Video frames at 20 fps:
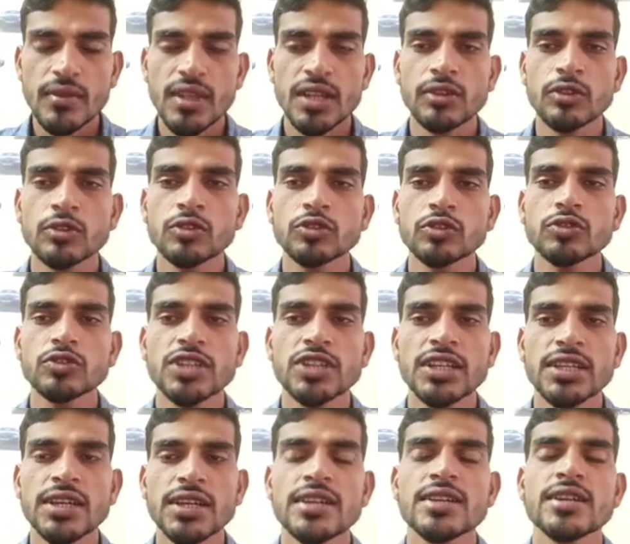तो दोस्तों
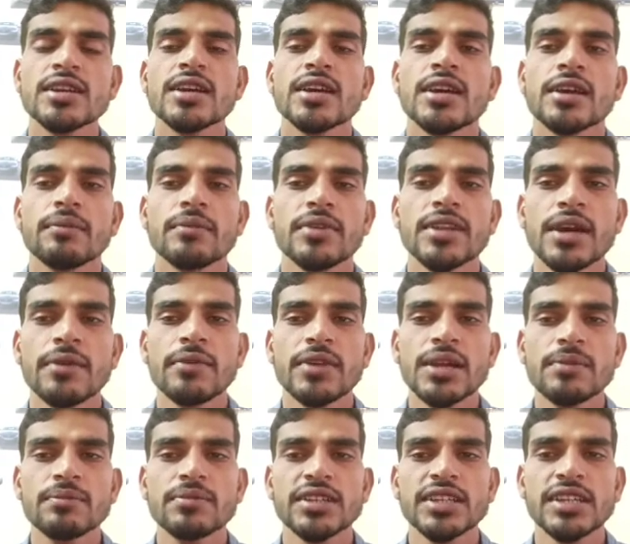चलिए बिना
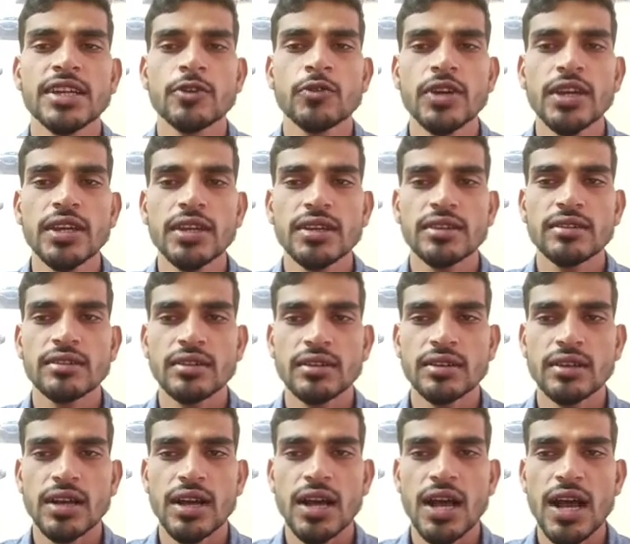विलम्ब किए हुए
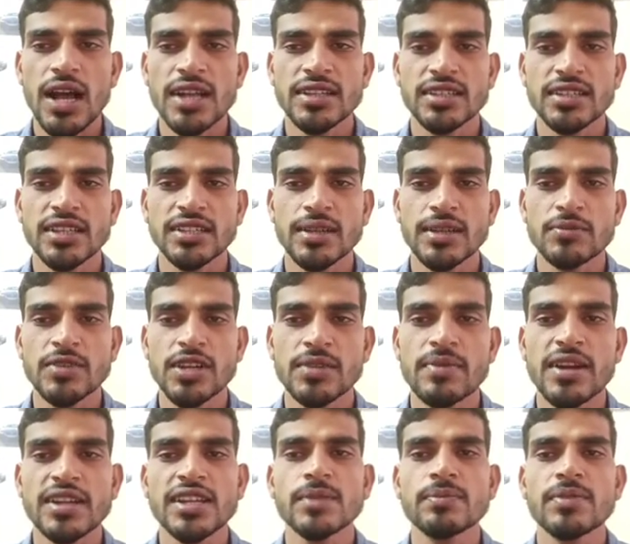आज के सब्जेक्ट
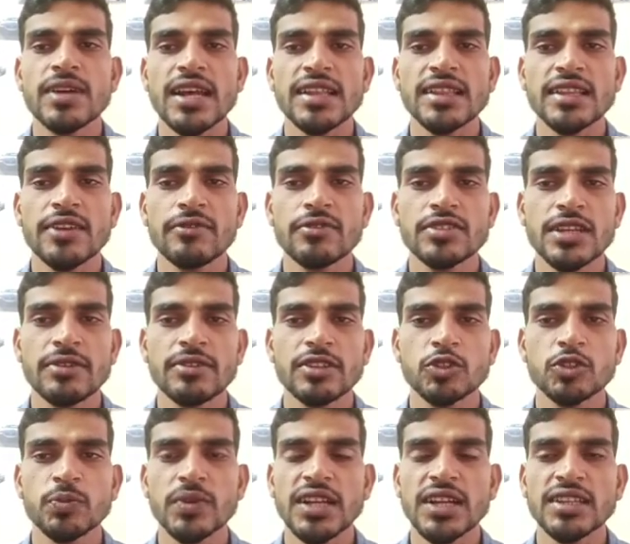मैटर पर आते हैं विषय
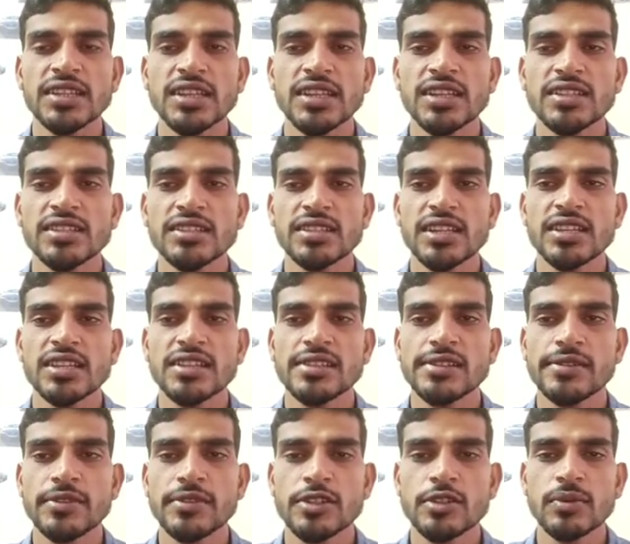वस्तु पर आते हैं जिसके लिए
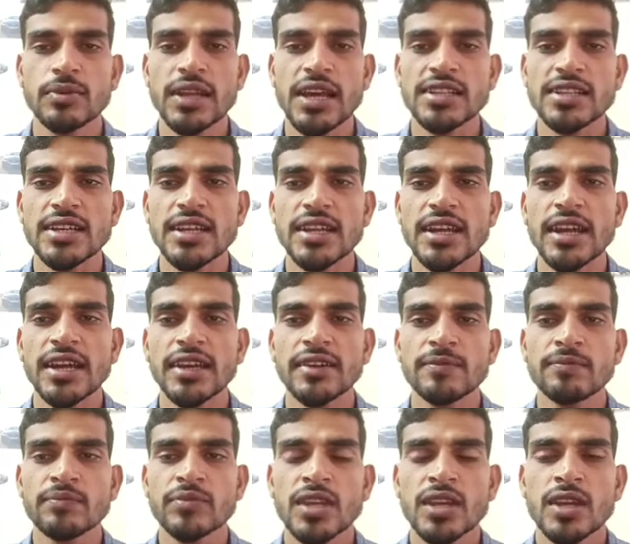ये वीडियो बनाया जा रहा है
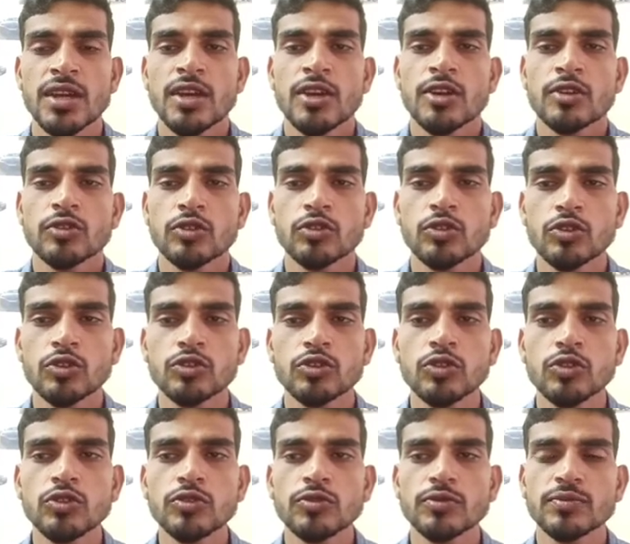तो
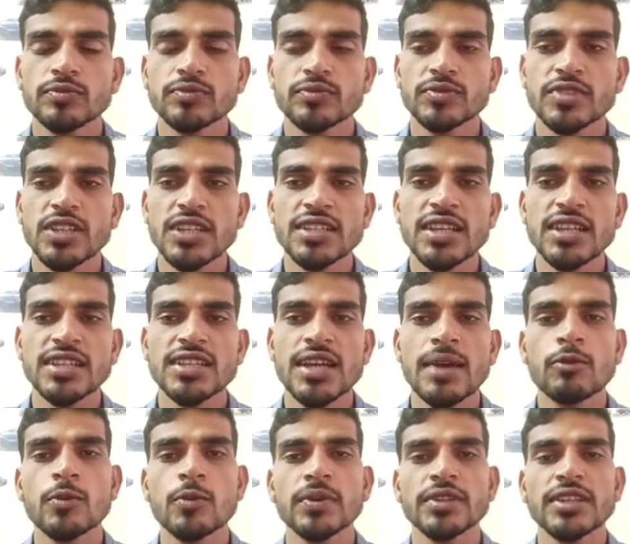दोस्तों जैसा कि
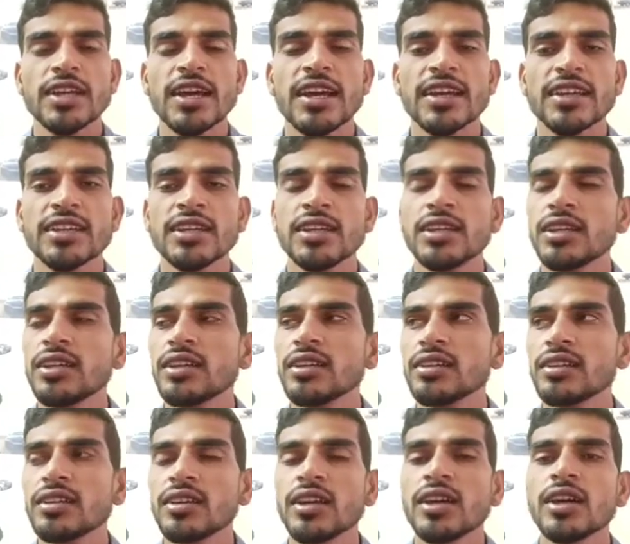आपको पता है कि
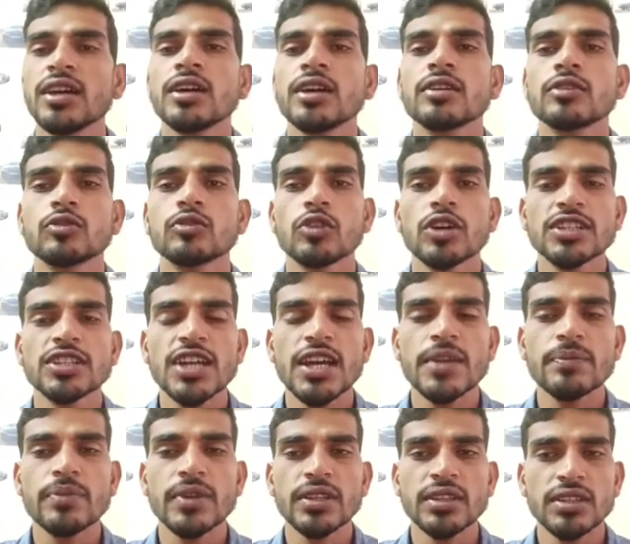
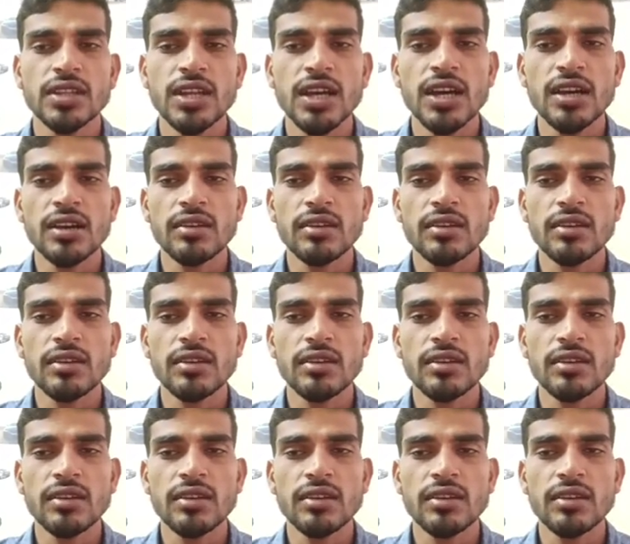2015